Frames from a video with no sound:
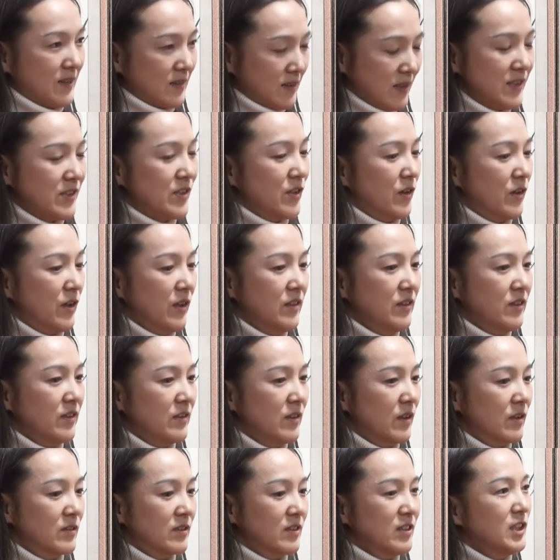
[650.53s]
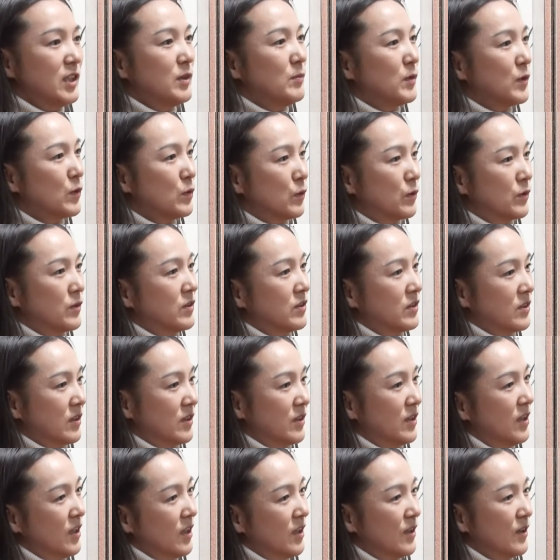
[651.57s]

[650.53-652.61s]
그래서 했는데 스님이 또 어떻게